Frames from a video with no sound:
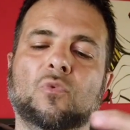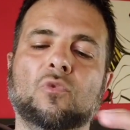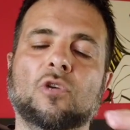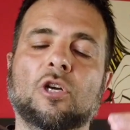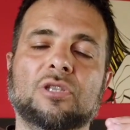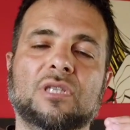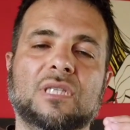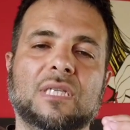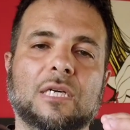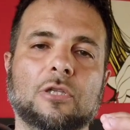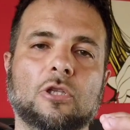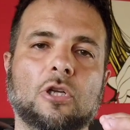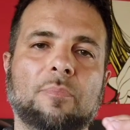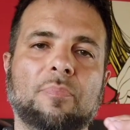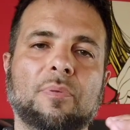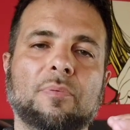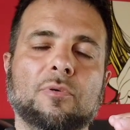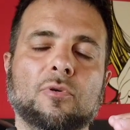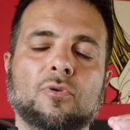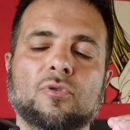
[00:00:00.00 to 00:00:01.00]
un'ottica
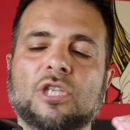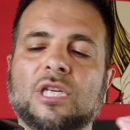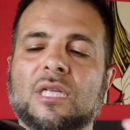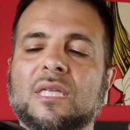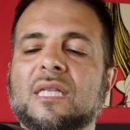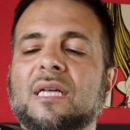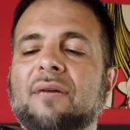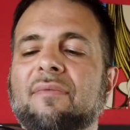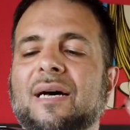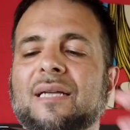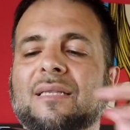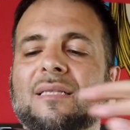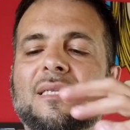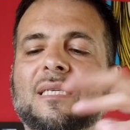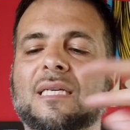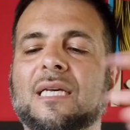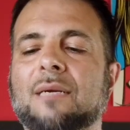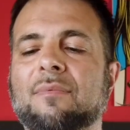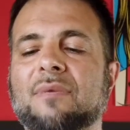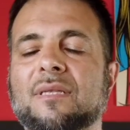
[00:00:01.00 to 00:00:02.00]
troppo pronunciata
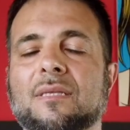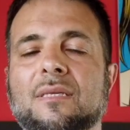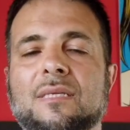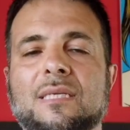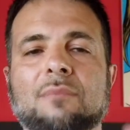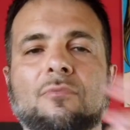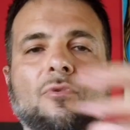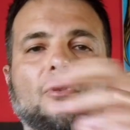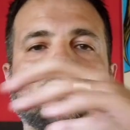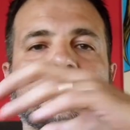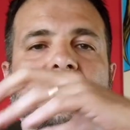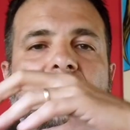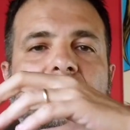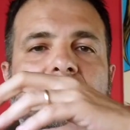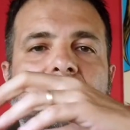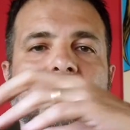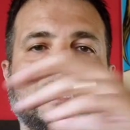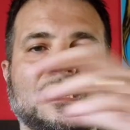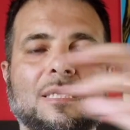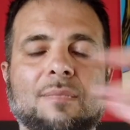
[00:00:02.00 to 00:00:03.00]
davanti chiaramente siamo
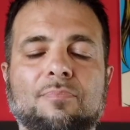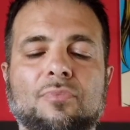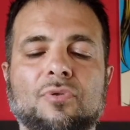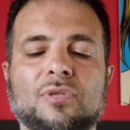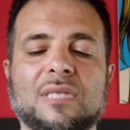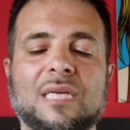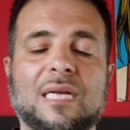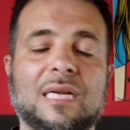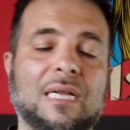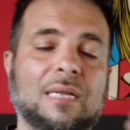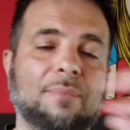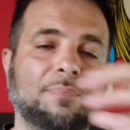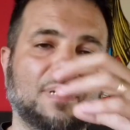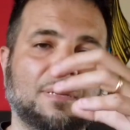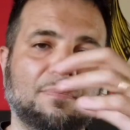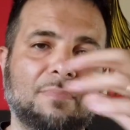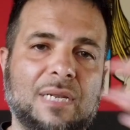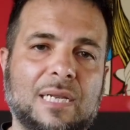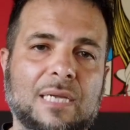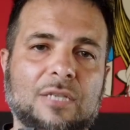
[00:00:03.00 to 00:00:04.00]
costretti a spostarla
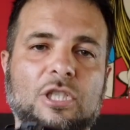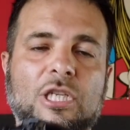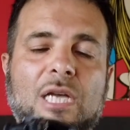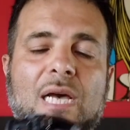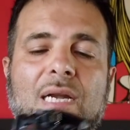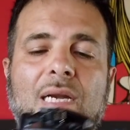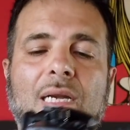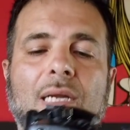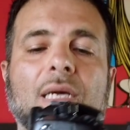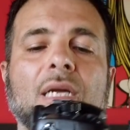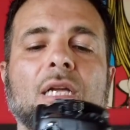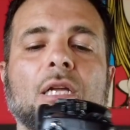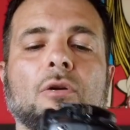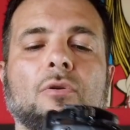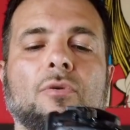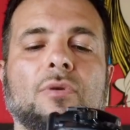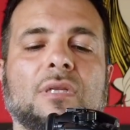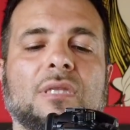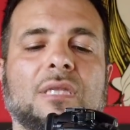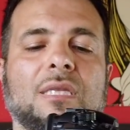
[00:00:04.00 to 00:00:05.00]
per bilanciarla
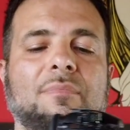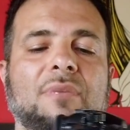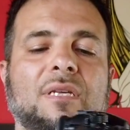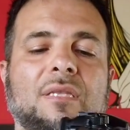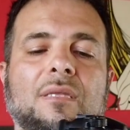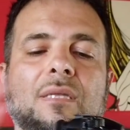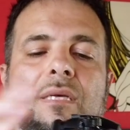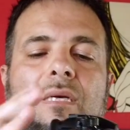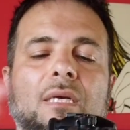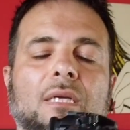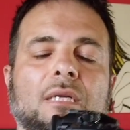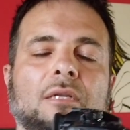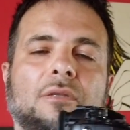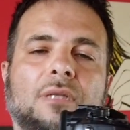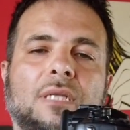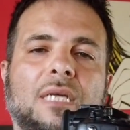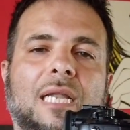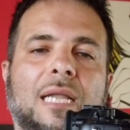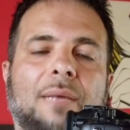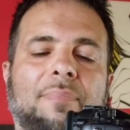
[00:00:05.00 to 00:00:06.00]
correttamente
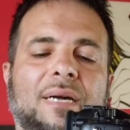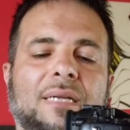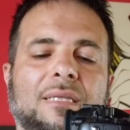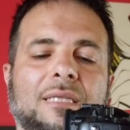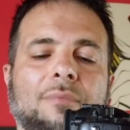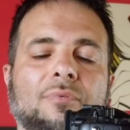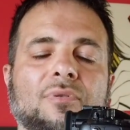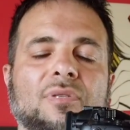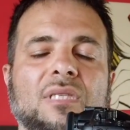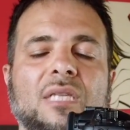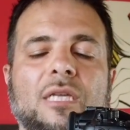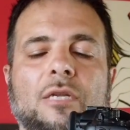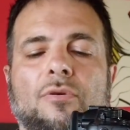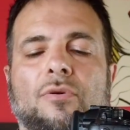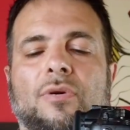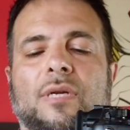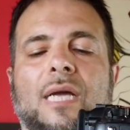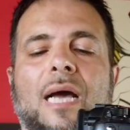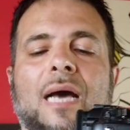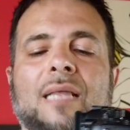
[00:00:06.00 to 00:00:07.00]
nella parte
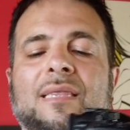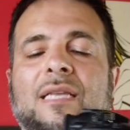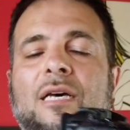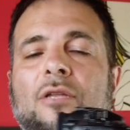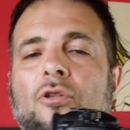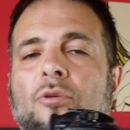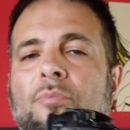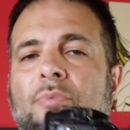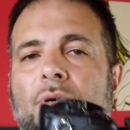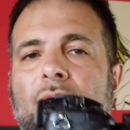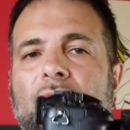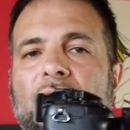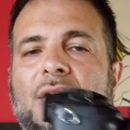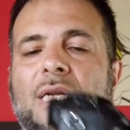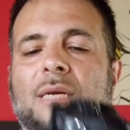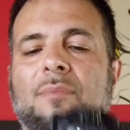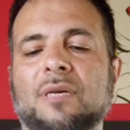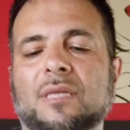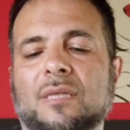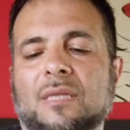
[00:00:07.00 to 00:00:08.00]
posteriore andando poi
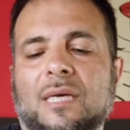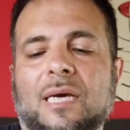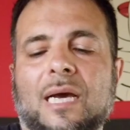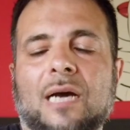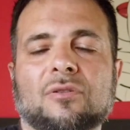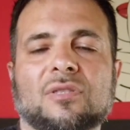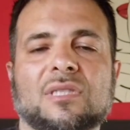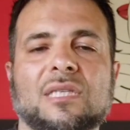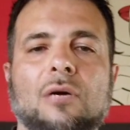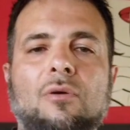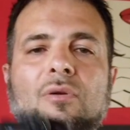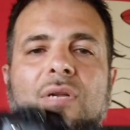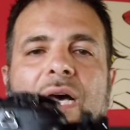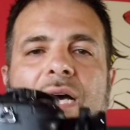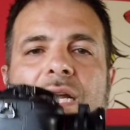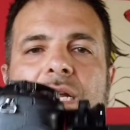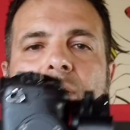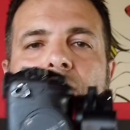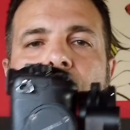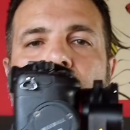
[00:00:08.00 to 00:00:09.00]
chiaramente a
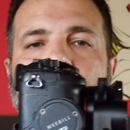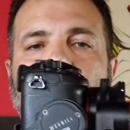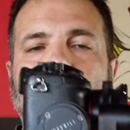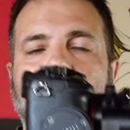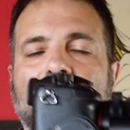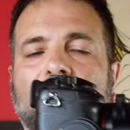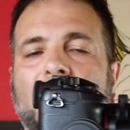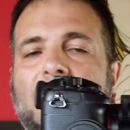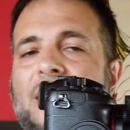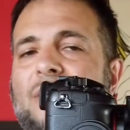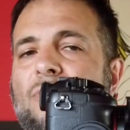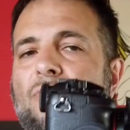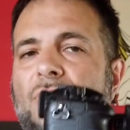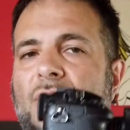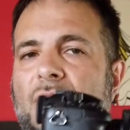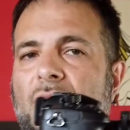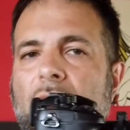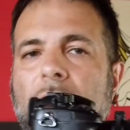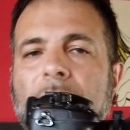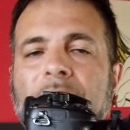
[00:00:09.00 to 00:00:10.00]
ostacolare il motore e
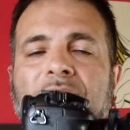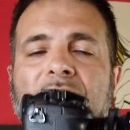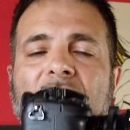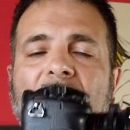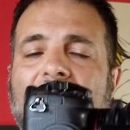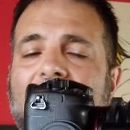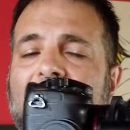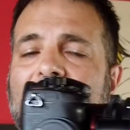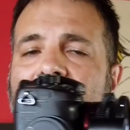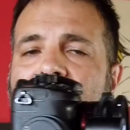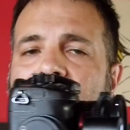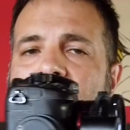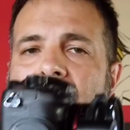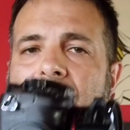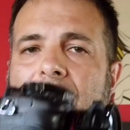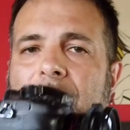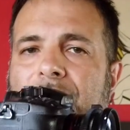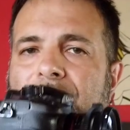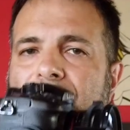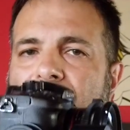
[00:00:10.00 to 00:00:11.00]
quindi a
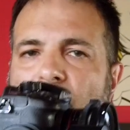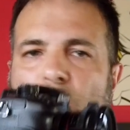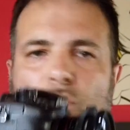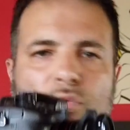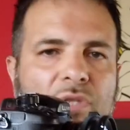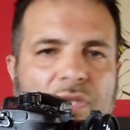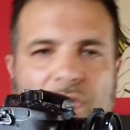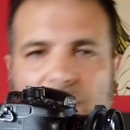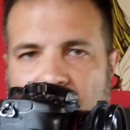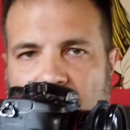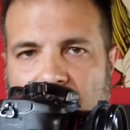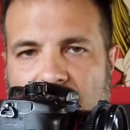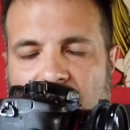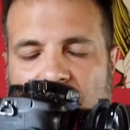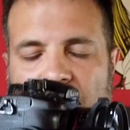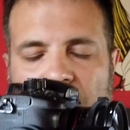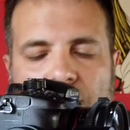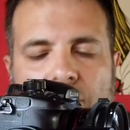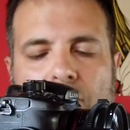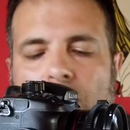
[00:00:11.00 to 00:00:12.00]
creare un
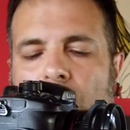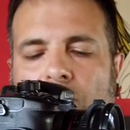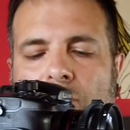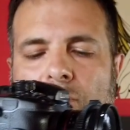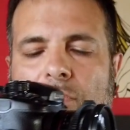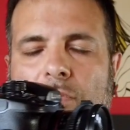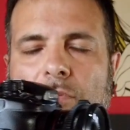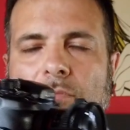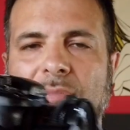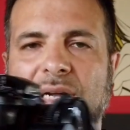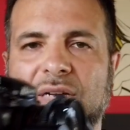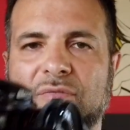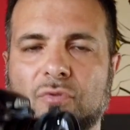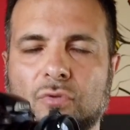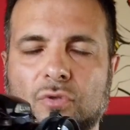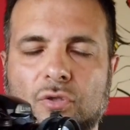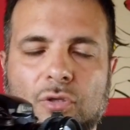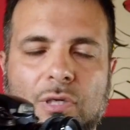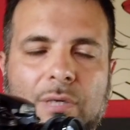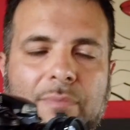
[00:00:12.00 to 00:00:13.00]
disservizio o comunque un
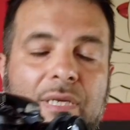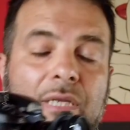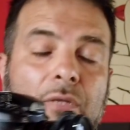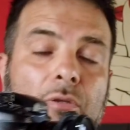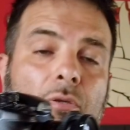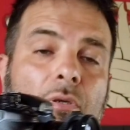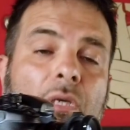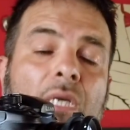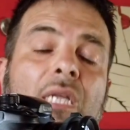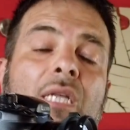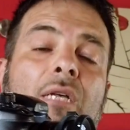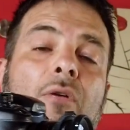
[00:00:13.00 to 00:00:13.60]
malfunzionamento.